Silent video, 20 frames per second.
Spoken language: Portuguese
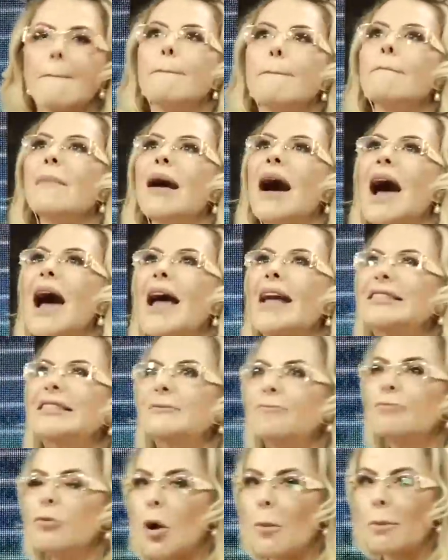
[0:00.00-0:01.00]
mais
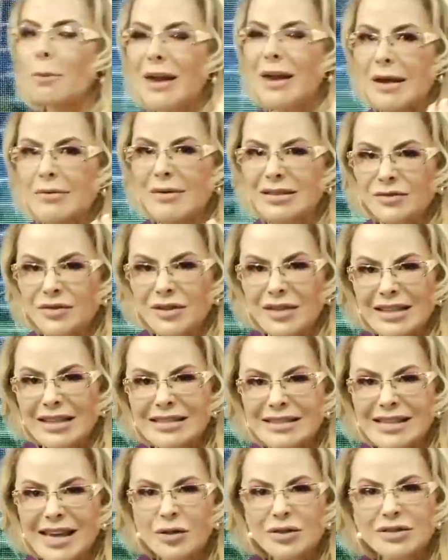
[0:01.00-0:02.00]
problemas
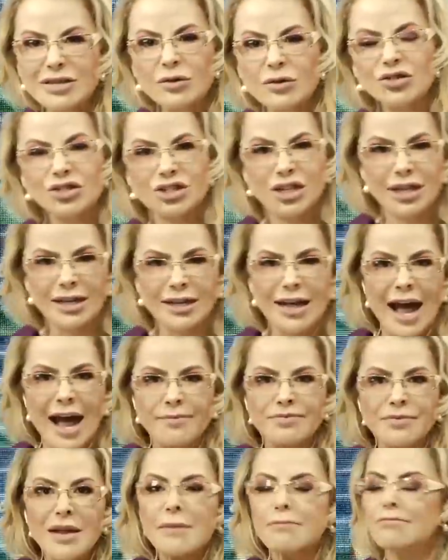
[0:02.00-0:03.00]
financeiros eu
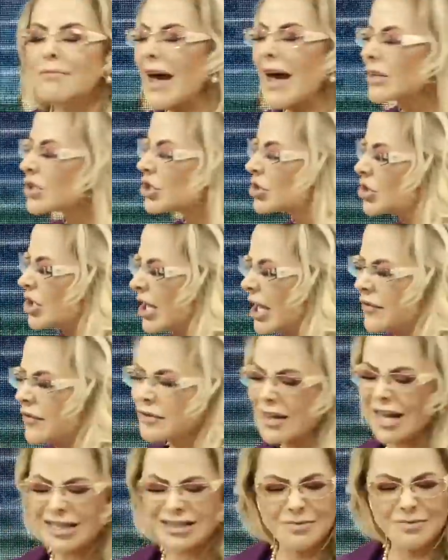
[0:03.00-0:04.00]
tinha, mais
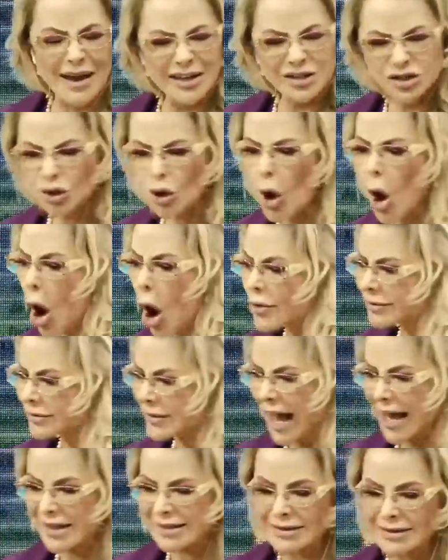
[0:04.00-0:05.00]
dívidas, mais
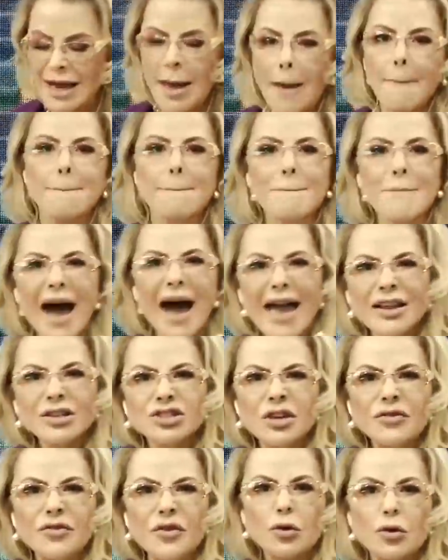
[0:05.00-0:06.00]
contas,
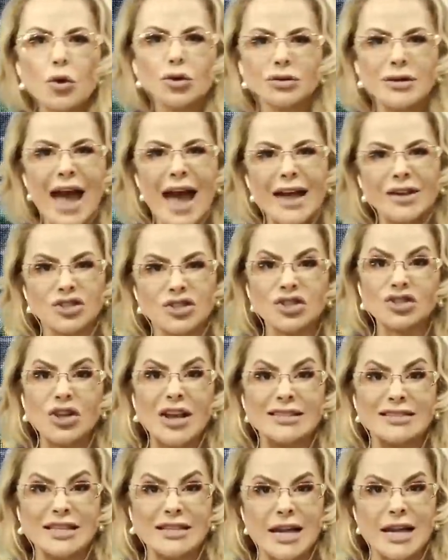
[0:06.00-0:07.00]
mais dificuldade
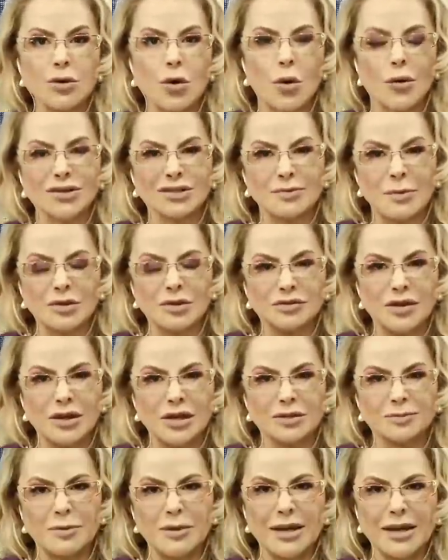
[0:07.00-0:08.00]
sozinha com os meus
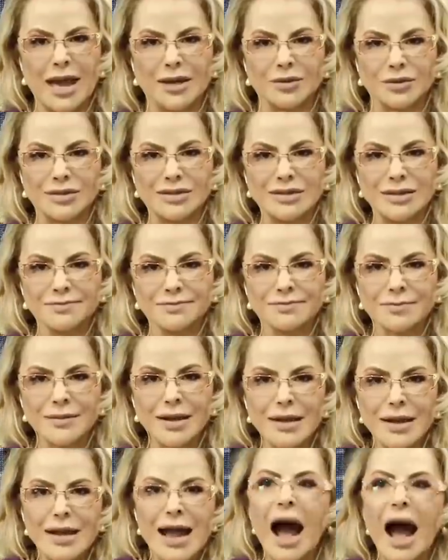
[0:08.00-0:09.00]
filhos pequenos.
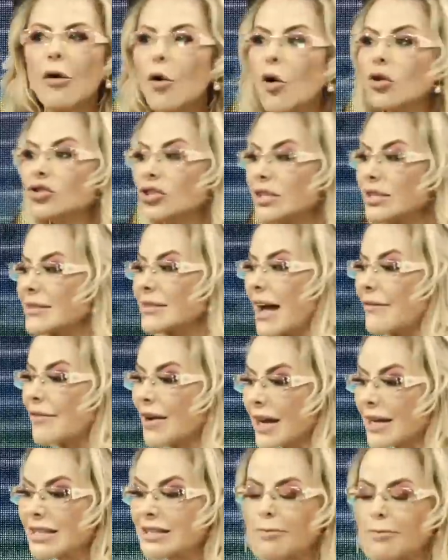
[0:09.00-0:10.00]
Aonde estava
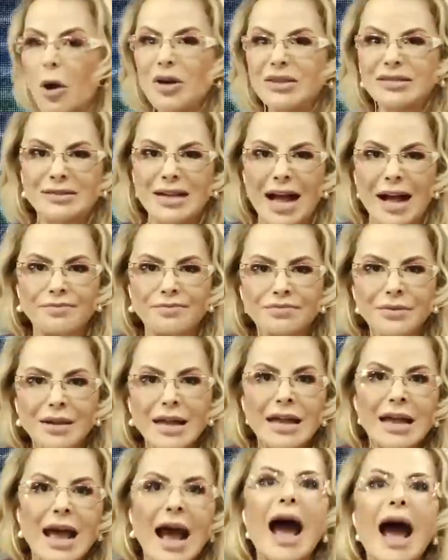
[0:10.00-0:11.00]
a resposta?
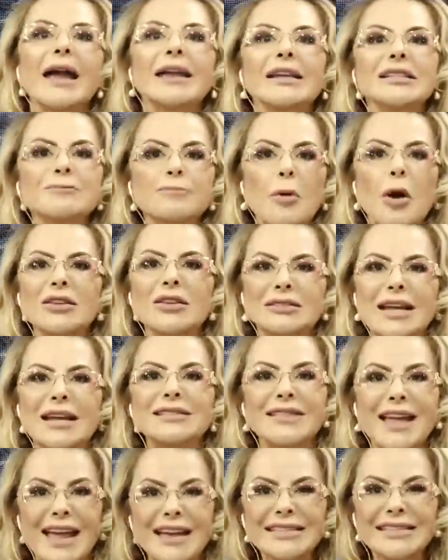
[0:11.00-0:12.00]
A resposta
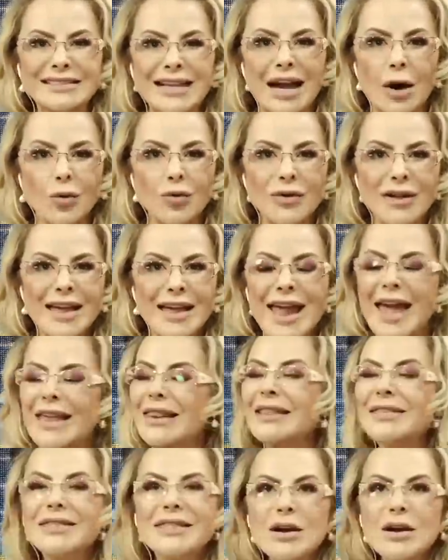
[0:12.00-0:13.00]
até então,
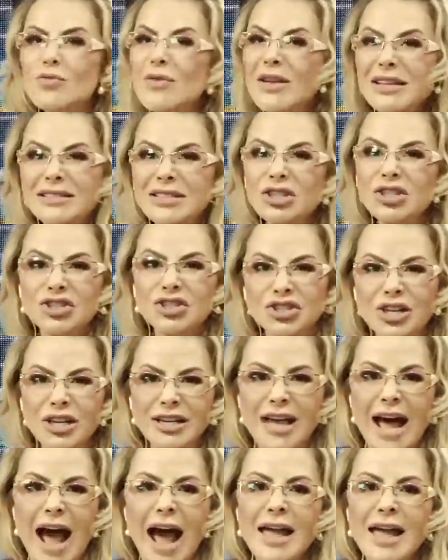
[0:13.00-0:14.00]
ela não
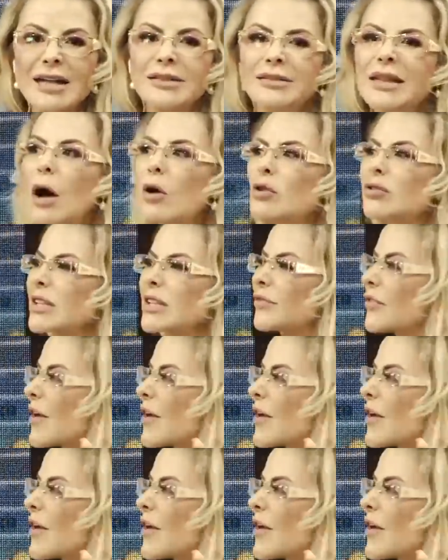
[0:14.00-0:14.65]
existia. Não se